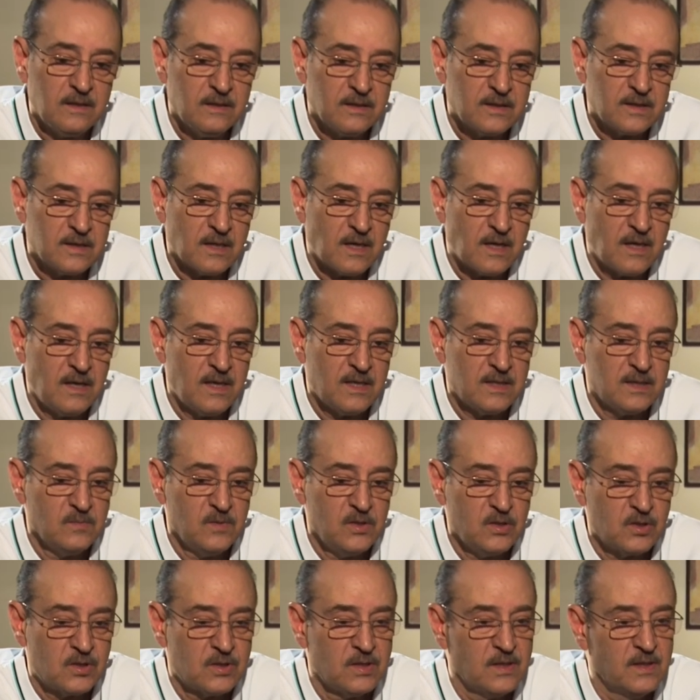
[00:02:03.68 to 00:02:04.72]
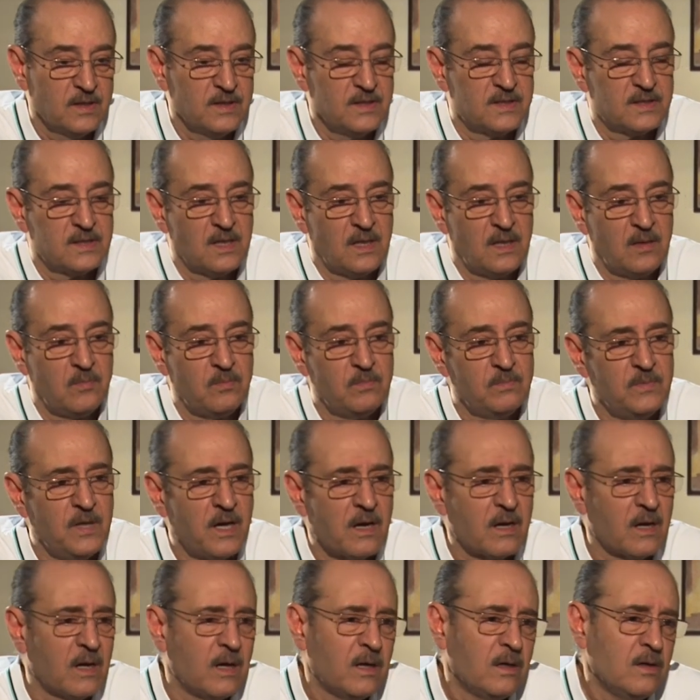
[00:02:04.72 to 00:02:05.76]
صار لازم انشئ حساب
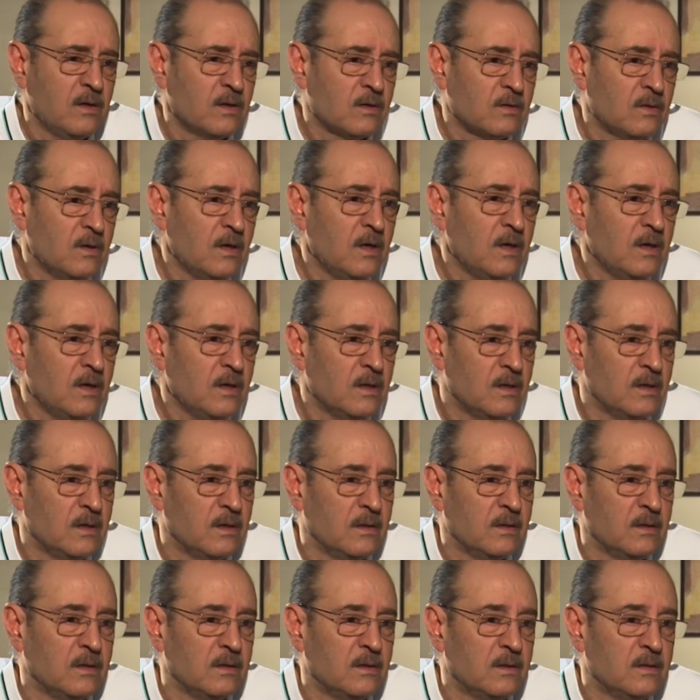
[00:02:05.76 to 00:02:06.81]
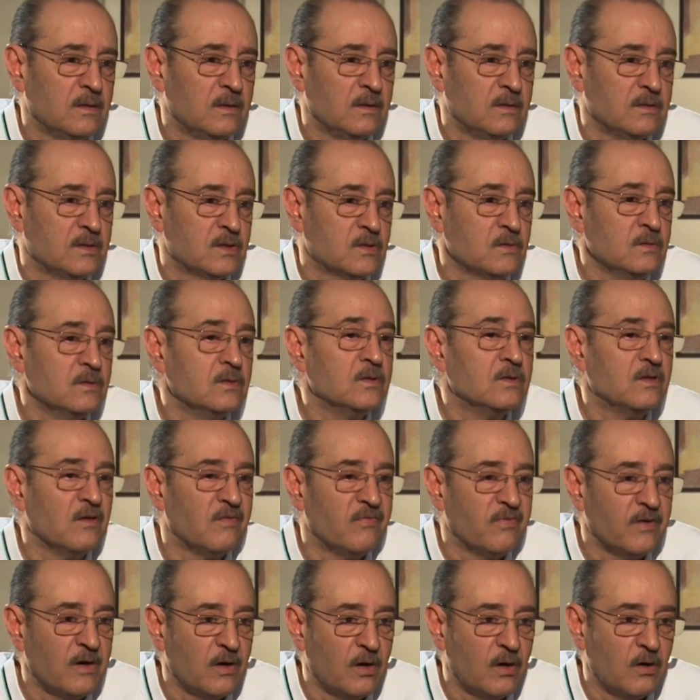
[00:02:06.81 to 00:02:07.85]
درءا لكل سوء
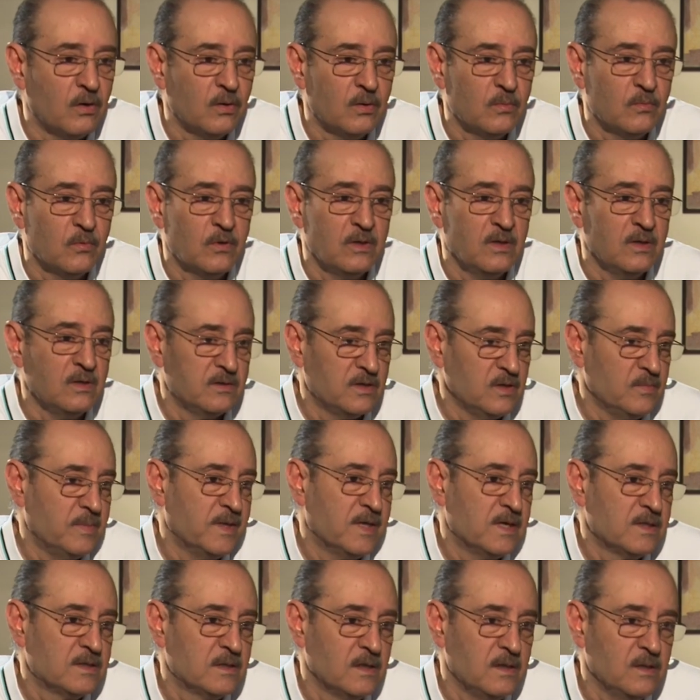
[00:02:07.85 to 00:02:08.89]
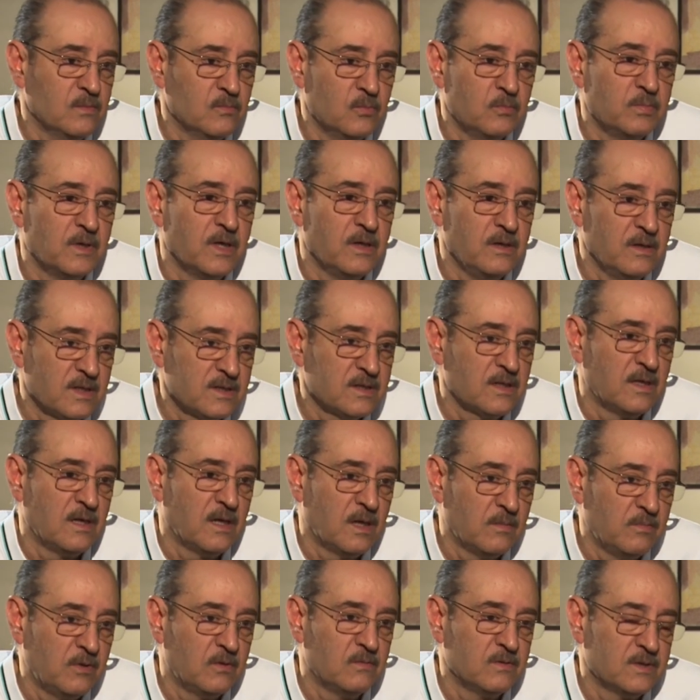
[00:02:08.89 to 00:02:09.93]
التفاهم والالتباس اللي ممكن يحصل عبر